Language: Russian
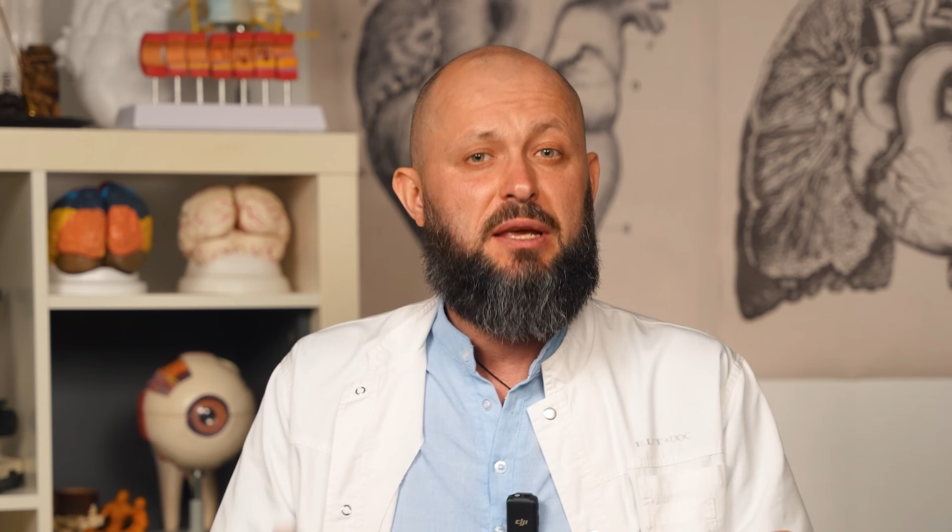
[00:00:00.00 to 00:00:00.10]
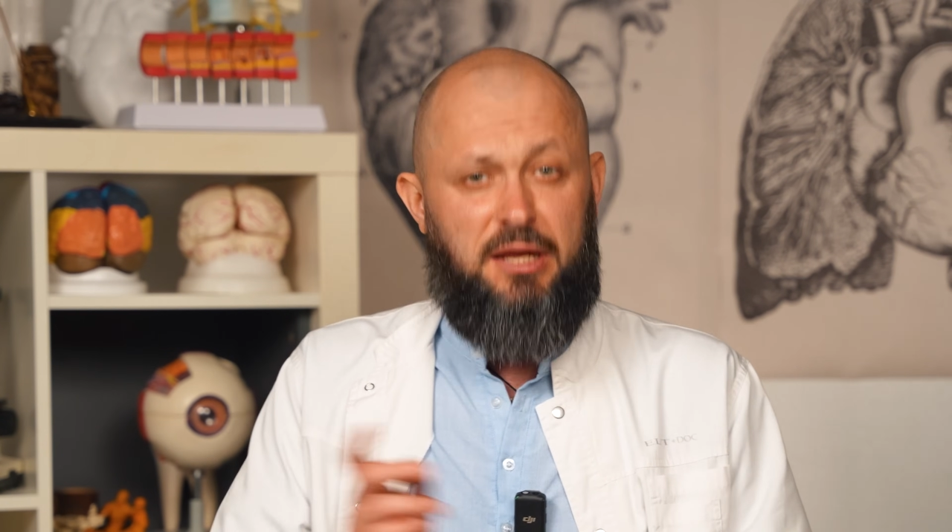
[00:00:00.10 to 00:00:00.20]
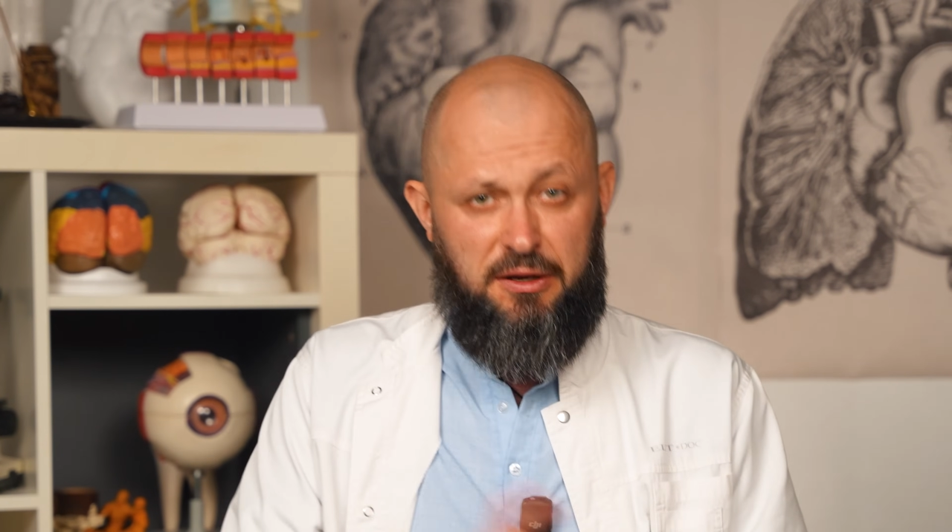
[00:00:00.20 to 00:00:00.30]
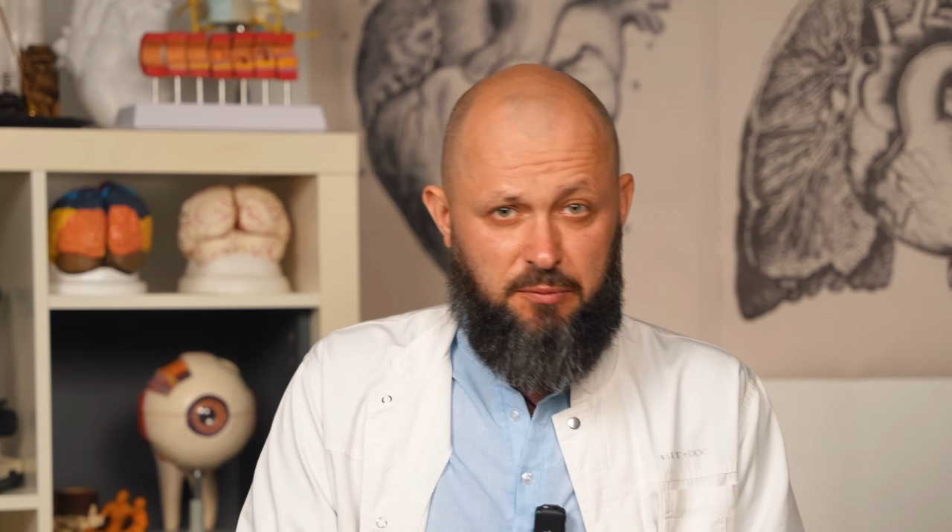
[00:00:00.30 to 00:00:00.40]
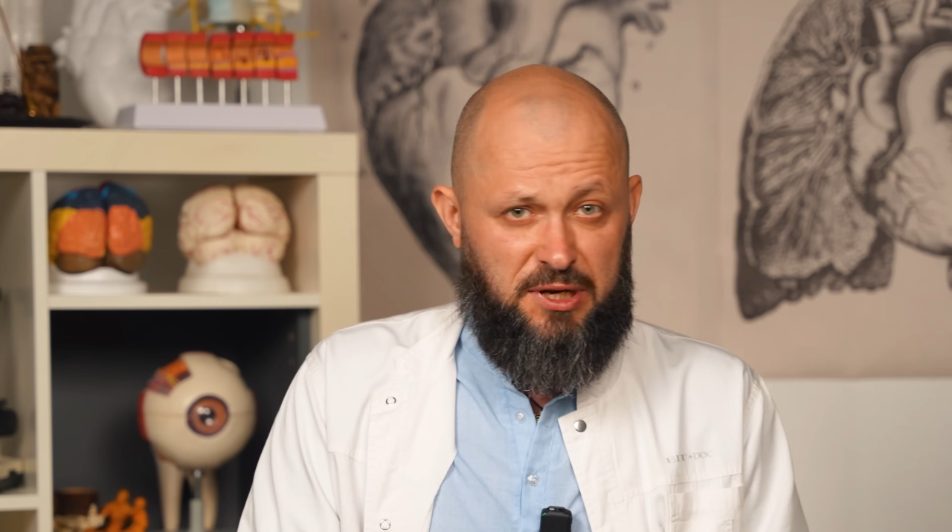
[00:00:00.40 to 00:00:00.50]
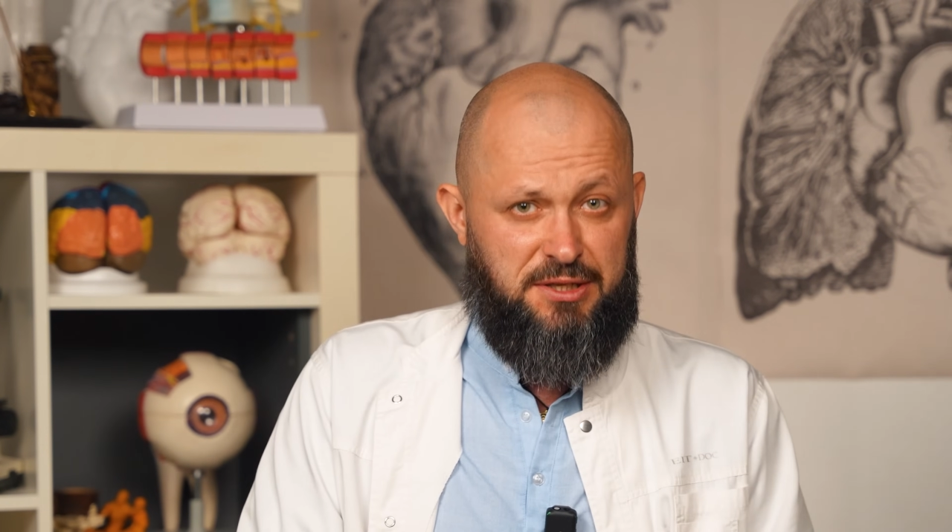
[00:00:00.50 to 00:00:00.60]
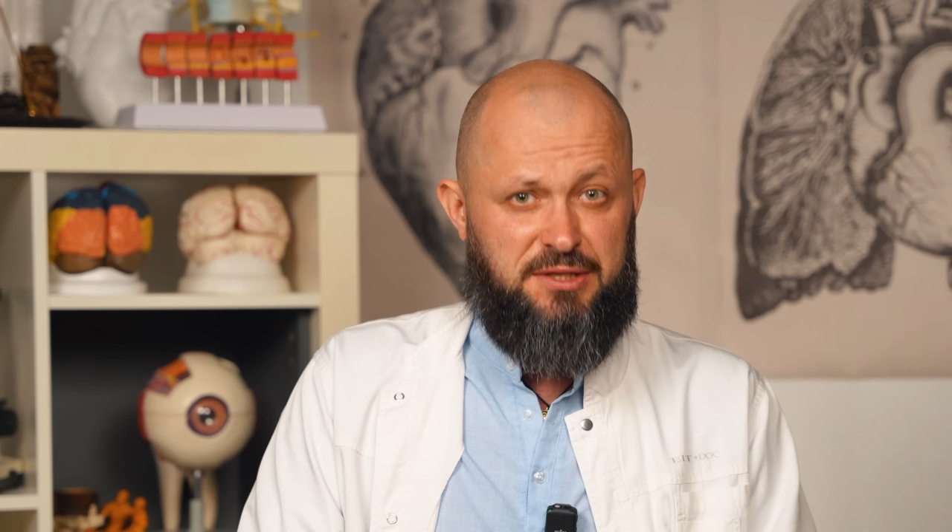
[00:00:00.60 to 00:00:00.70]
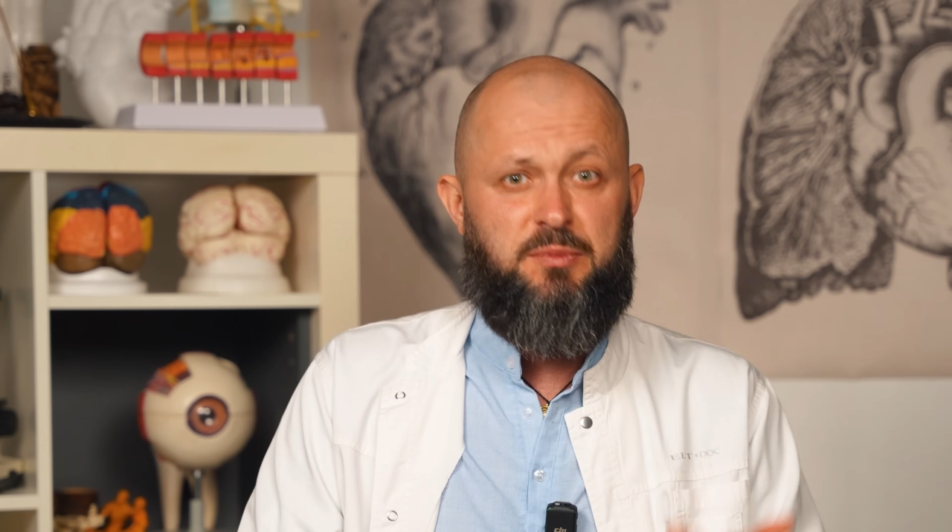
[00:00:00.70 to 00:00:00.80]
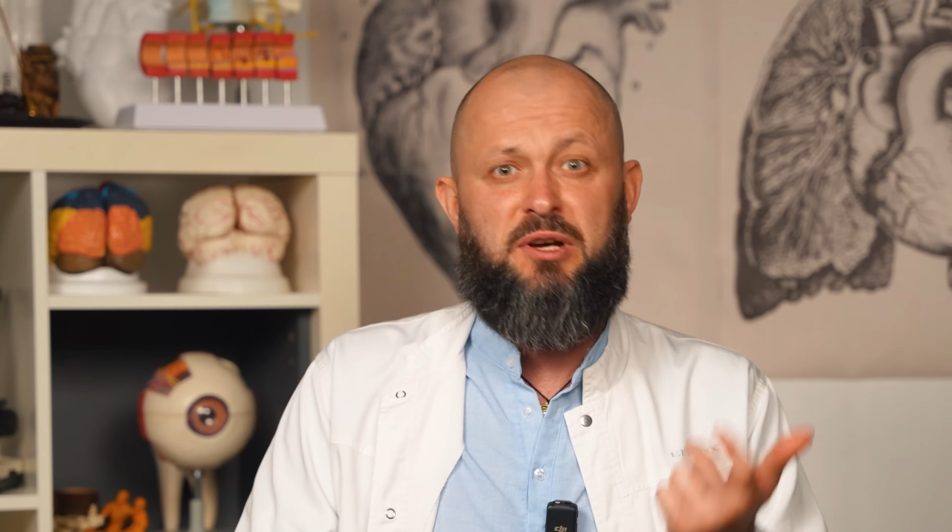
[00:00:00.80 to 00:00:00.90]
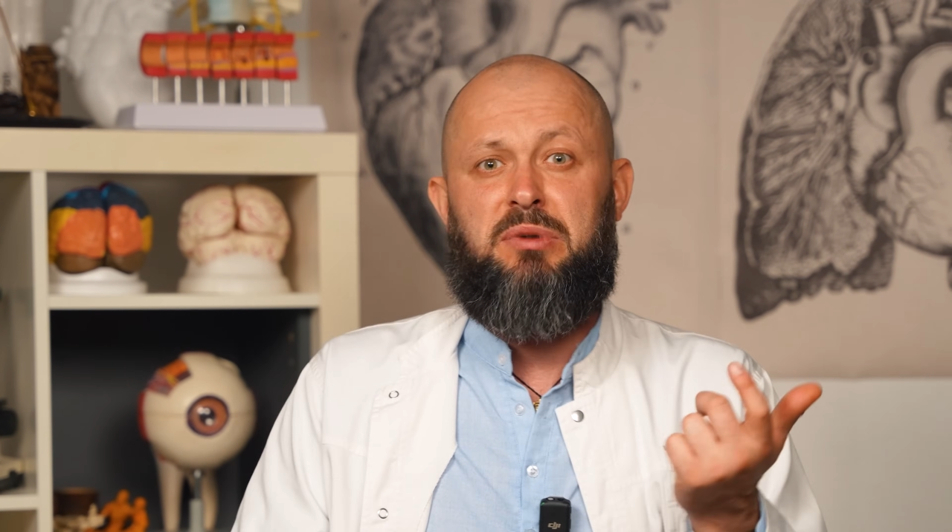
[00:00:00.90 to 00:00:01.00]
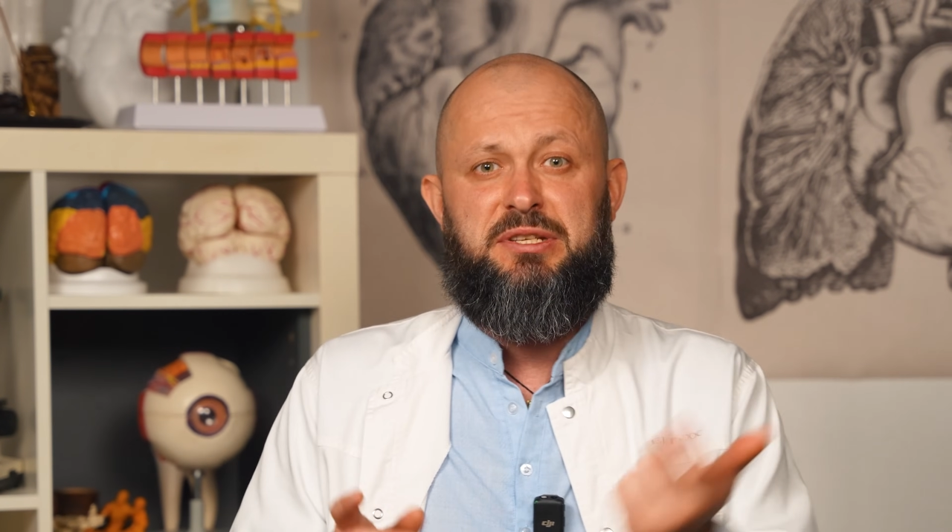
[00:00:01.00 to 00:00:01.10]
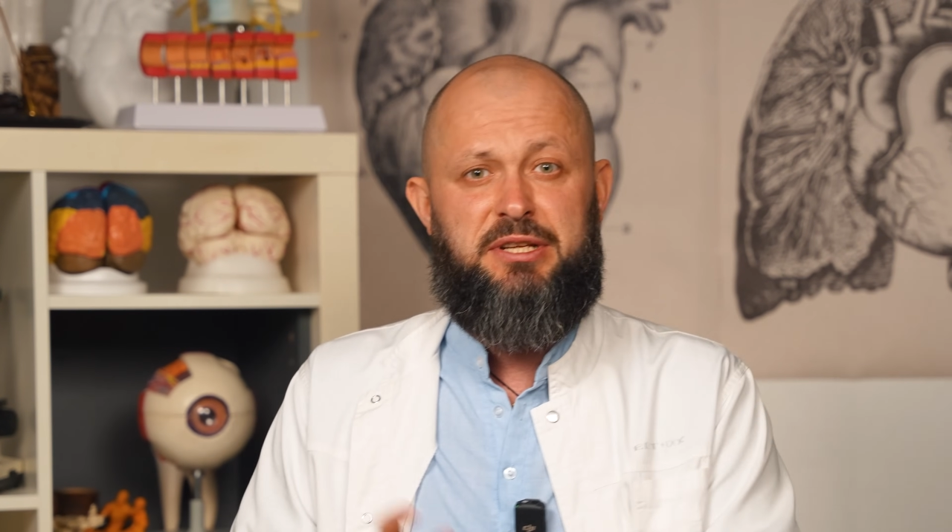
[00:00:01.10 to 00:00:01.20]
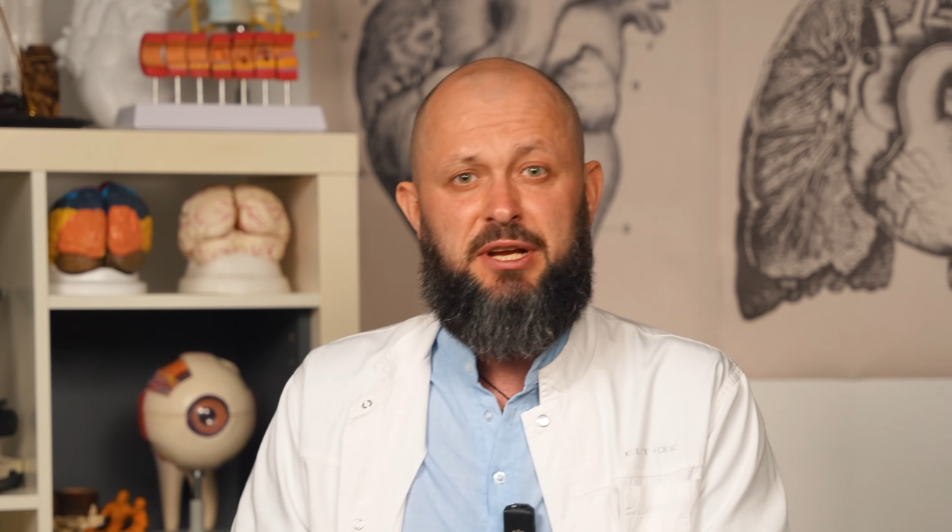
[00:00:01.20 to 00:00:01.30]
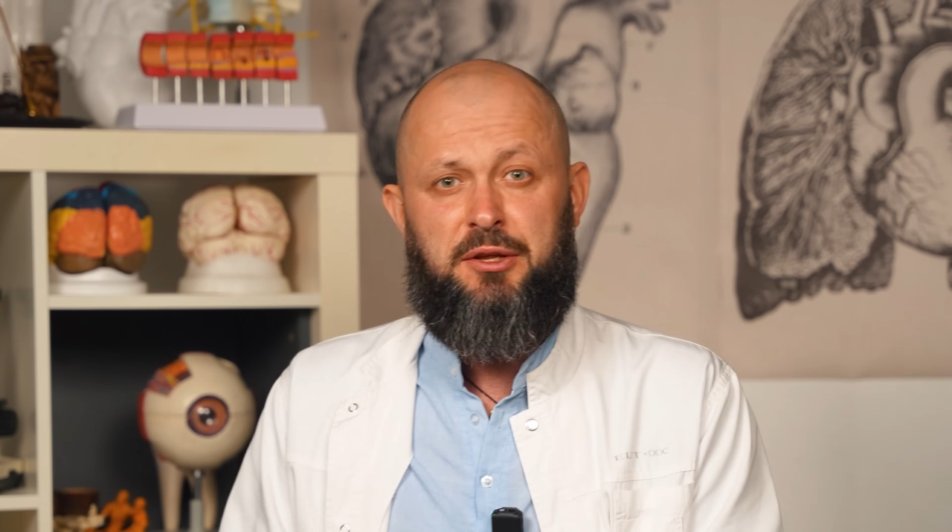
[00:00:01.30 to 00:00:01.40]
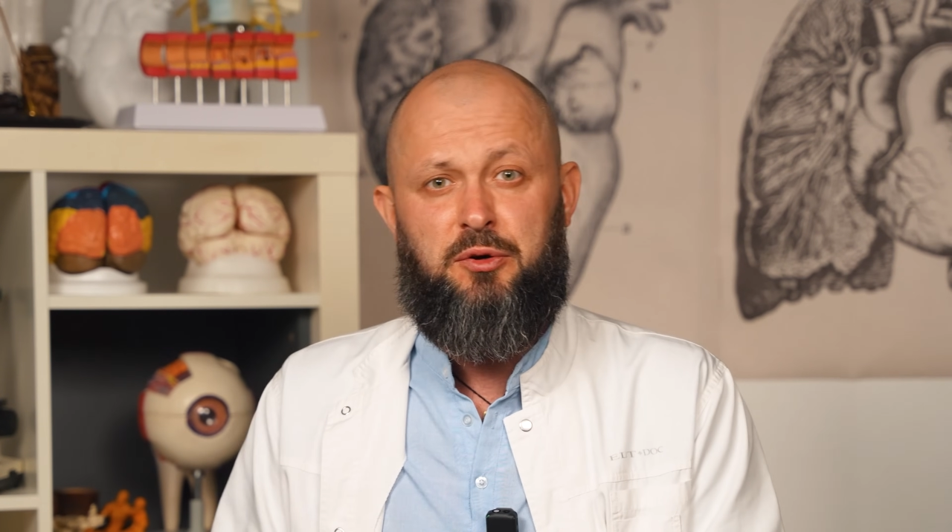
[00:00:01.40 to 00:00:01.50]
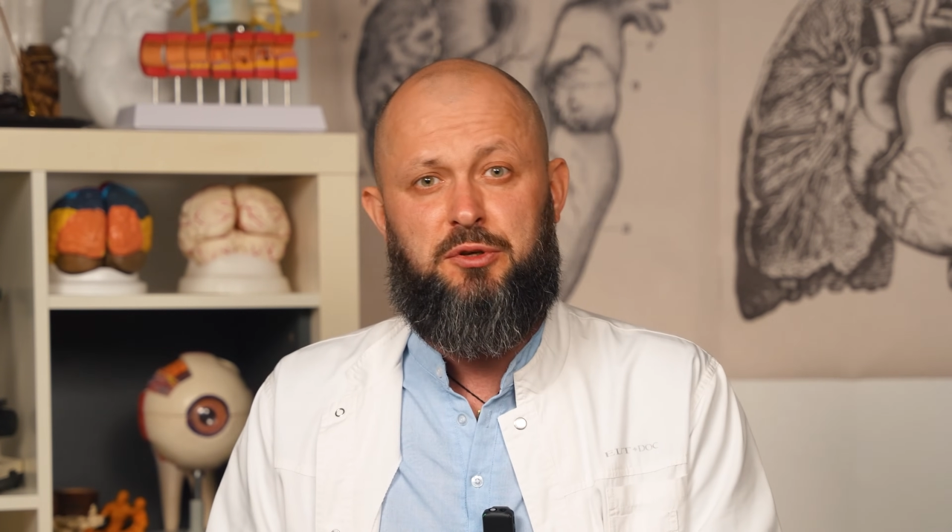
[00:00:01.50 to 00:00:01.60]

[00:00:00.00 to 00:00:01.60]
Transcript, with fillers: и ревматизмы, обострение